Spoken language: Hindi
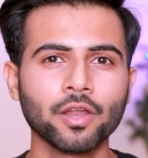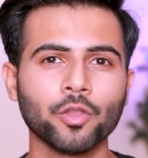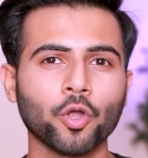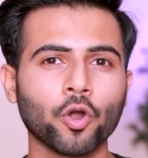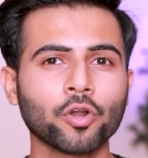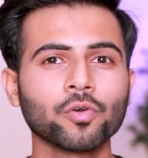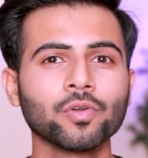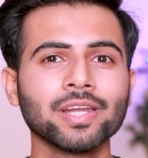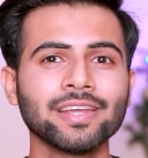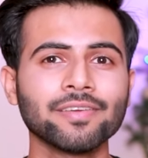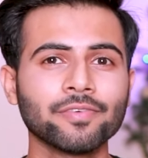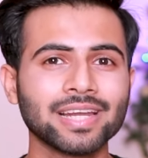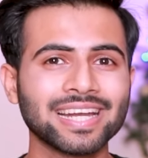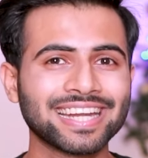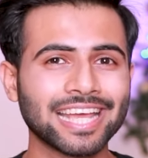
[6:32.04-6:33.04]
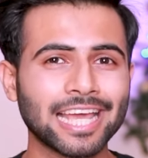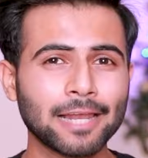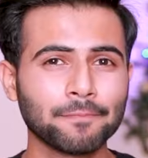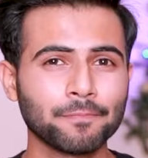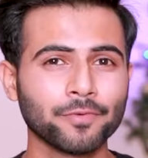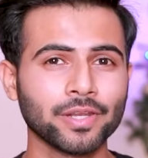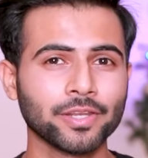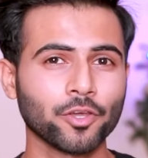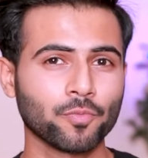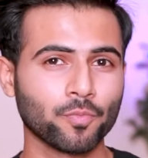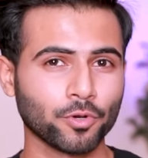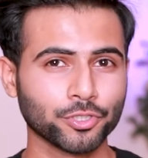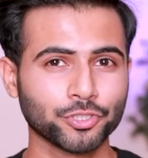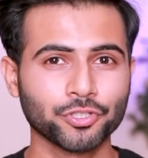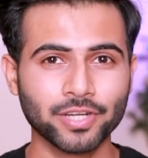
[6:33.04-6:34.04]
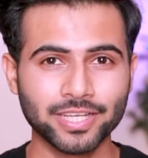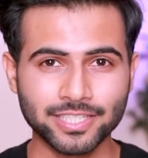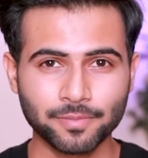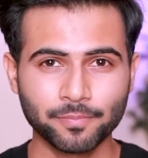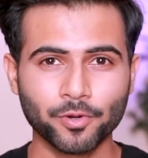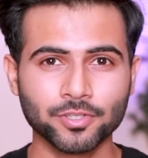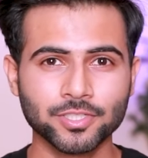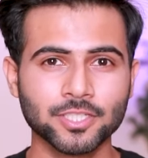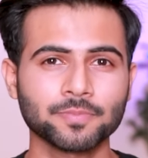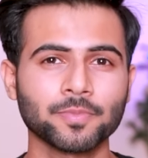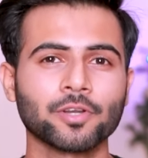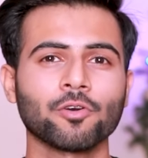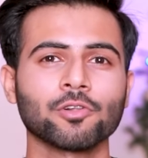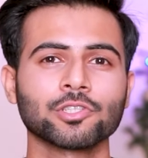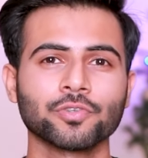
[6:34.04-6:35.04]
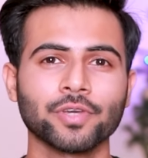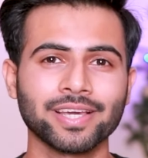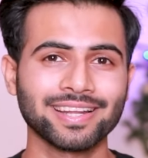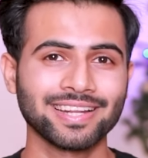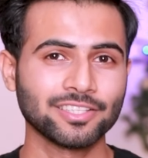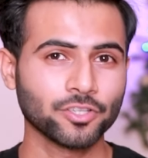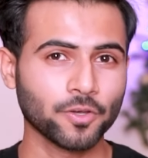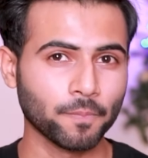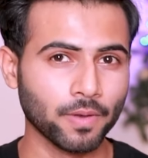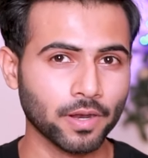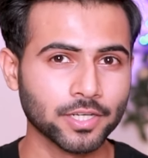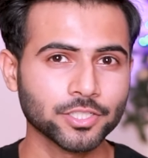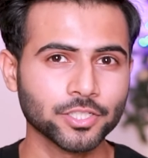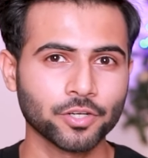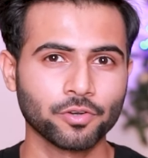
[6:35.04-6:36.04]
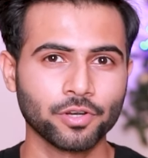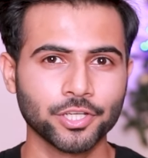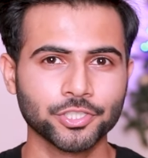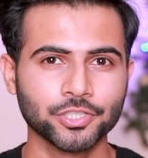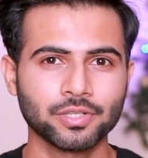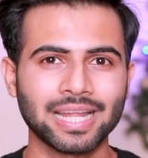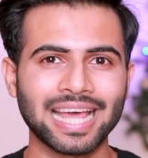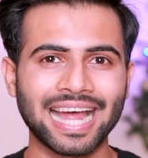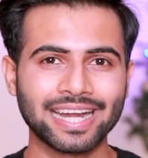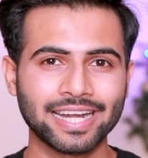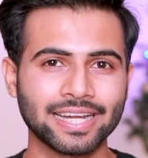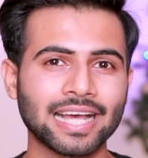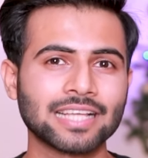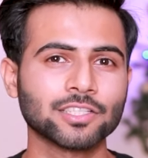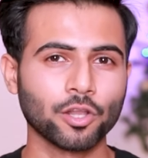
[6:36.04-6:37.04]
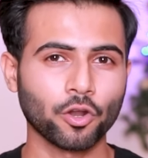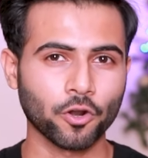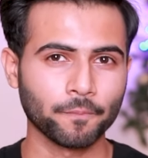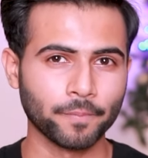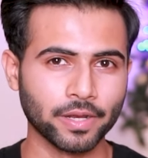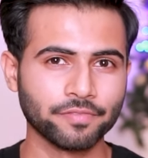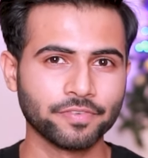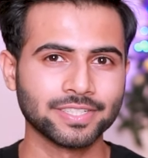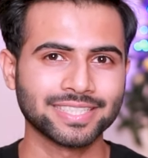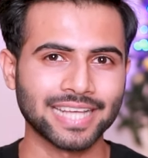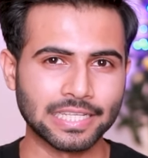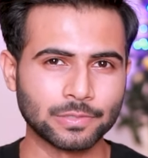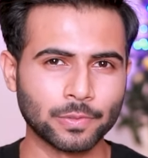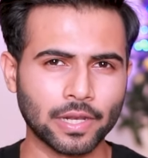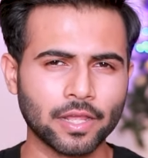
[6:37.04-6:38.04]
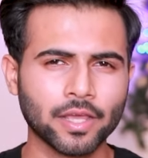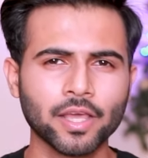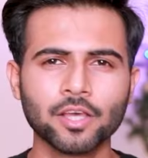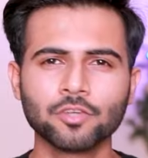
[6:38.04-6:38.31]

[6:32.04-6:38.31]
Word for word: Not only will it help in your moisturizing process but also increase your blood circulation and it has a lot of benefits as well.